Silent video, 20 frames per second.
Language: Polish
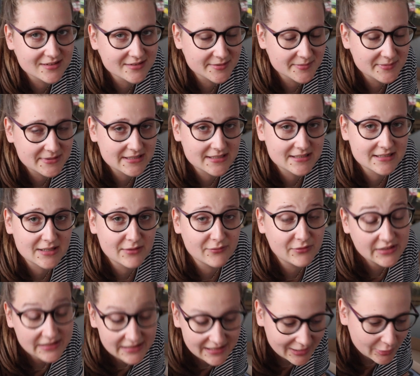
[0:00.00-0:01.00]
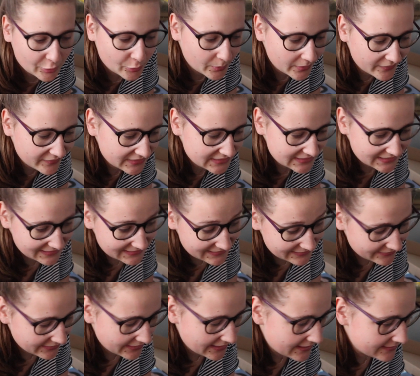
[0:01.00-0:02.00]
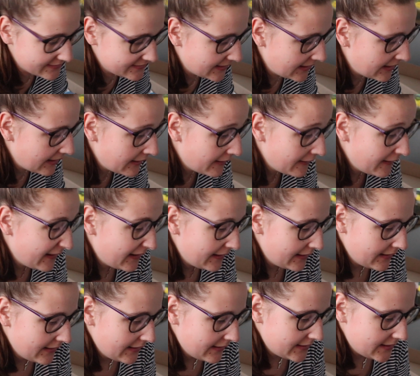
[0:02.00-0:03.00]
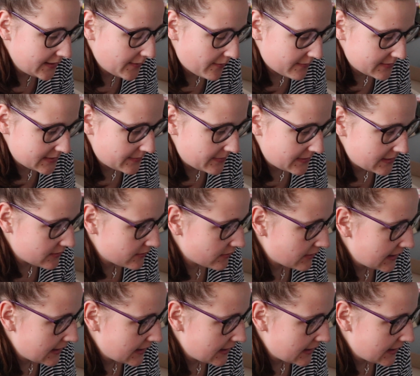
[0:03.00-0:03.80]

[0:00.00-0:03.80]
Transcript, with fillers: to sobie zacznę winyle kupować, ale no na razie nie mam za bardzo